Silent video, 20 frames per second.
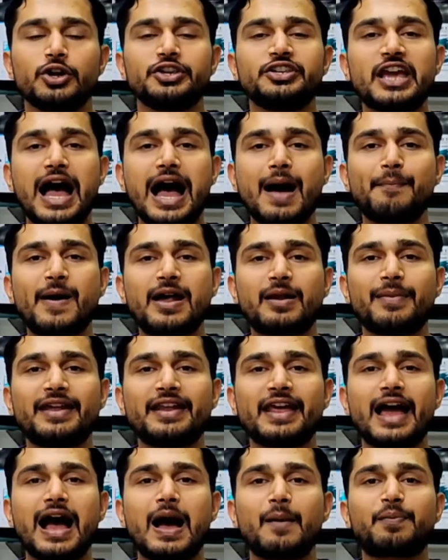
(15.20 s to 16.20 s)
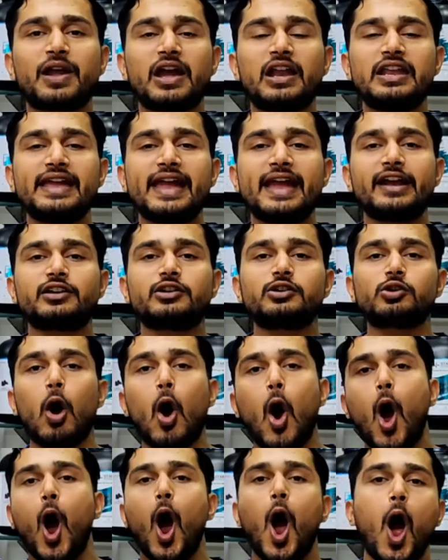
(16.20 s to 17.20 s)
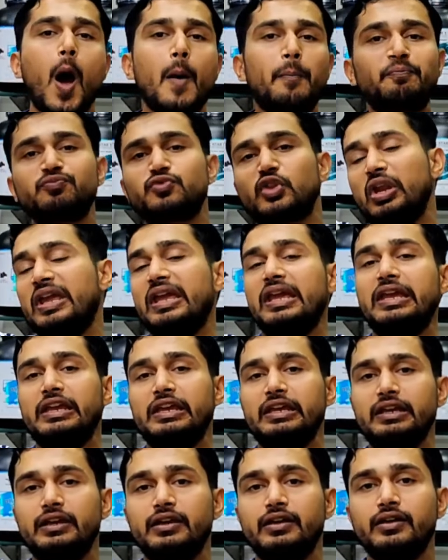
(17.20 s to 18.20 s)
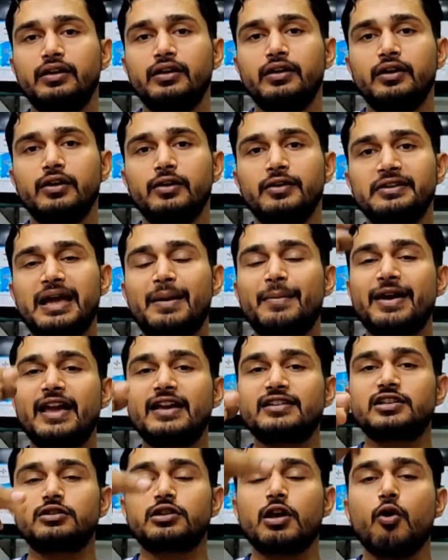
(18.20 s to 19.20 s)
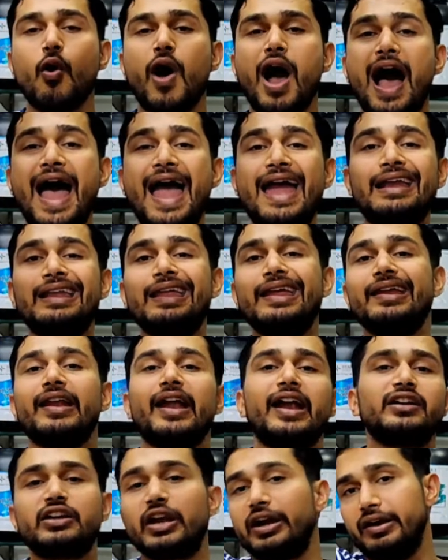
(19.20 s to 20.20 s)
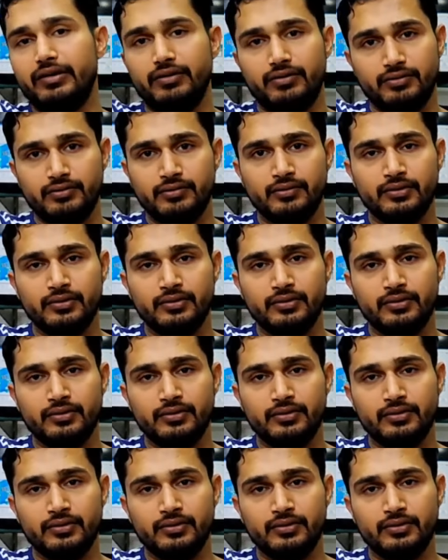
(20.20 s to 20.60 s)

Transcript: तो यहां पर मैंने आपके लिए टॉप थ्री या मैं कह सकता हूं हाईली रेटेड